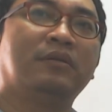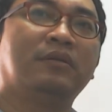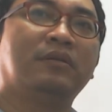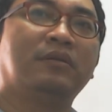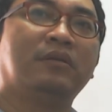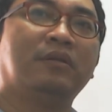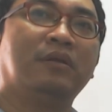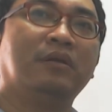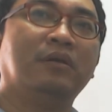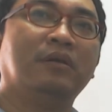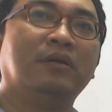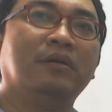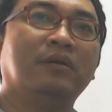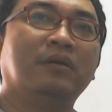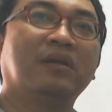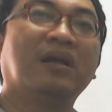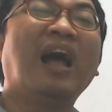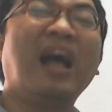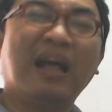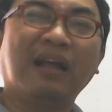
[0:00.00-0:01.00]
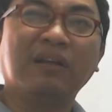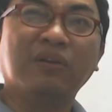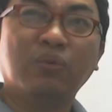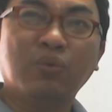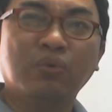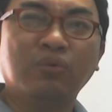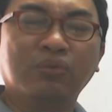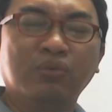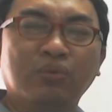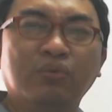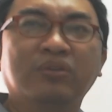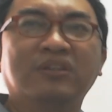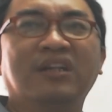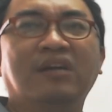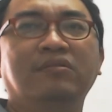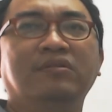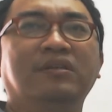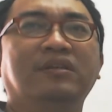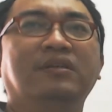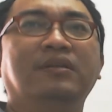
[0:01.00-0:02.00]
哦，看过多少
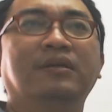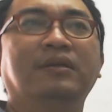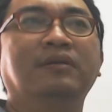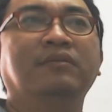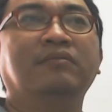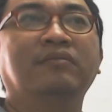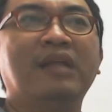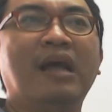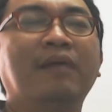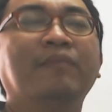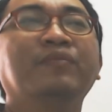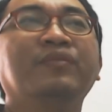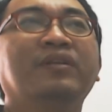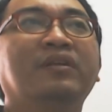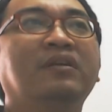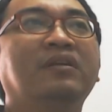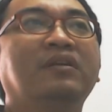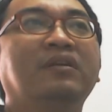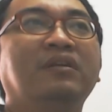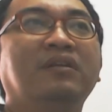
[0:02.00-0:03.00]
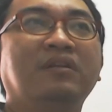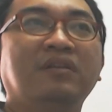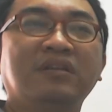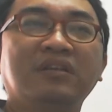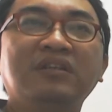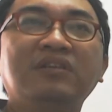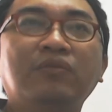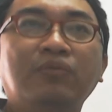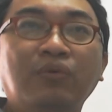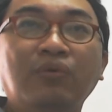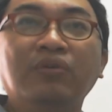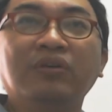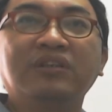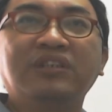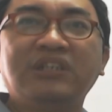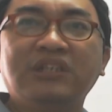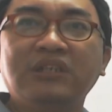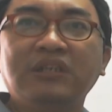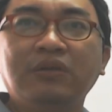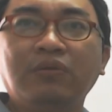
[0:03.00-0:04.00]
人了？那我
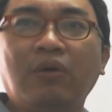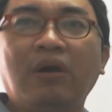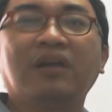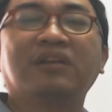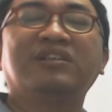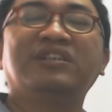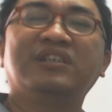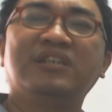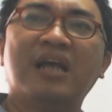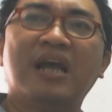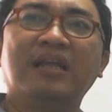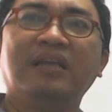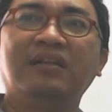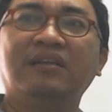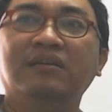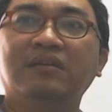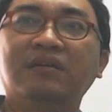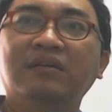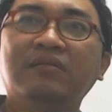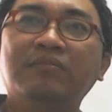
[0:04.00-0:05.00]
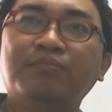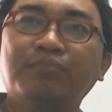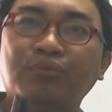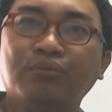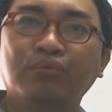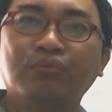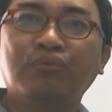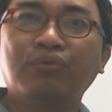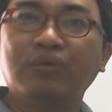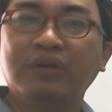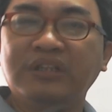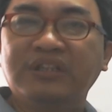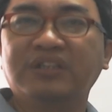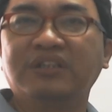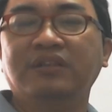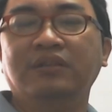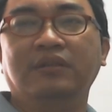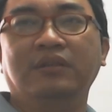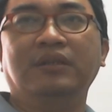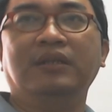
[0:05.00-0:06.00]
希望下一个不会
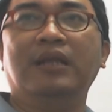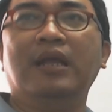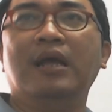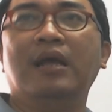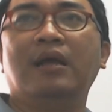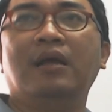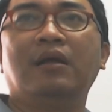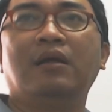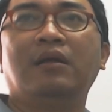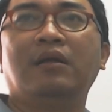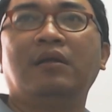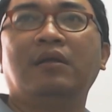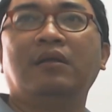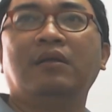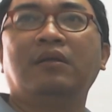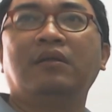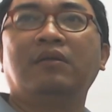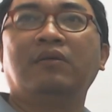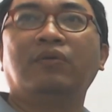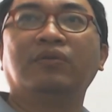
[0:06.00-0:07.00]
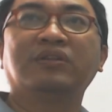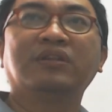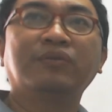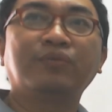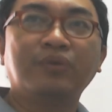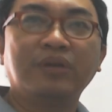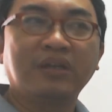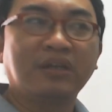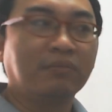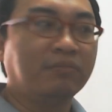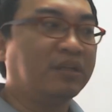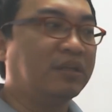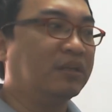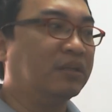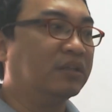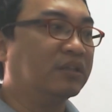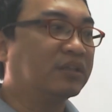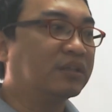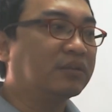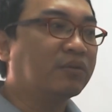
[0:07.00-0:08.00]
是。我身为一个命理
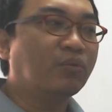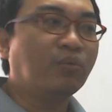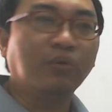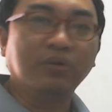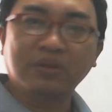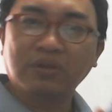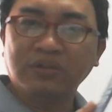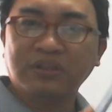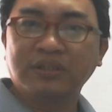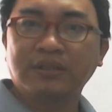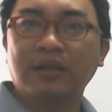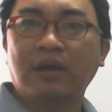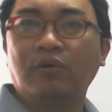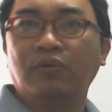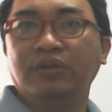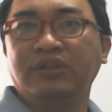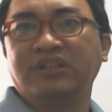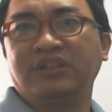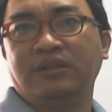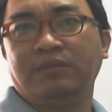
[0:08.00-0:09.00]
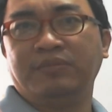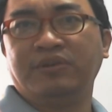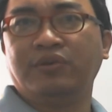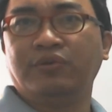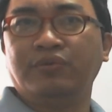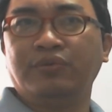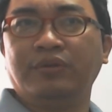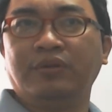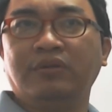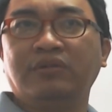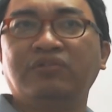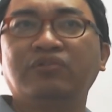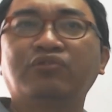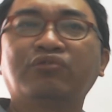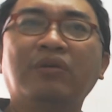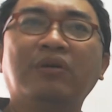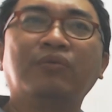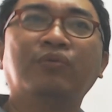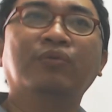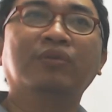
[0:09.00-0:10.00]
师，我都知道我自己没有运，就
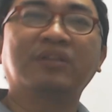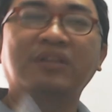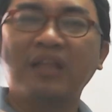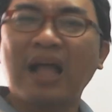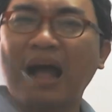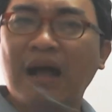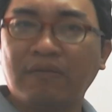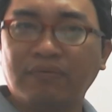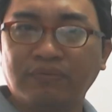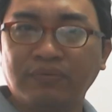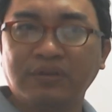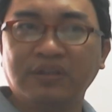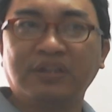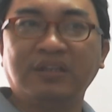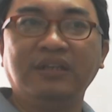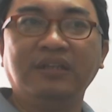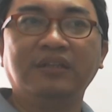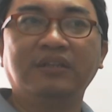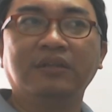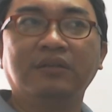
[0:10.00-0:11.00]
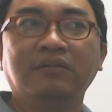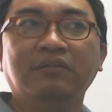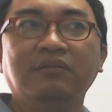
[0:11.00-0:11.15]
算我大幅的提升，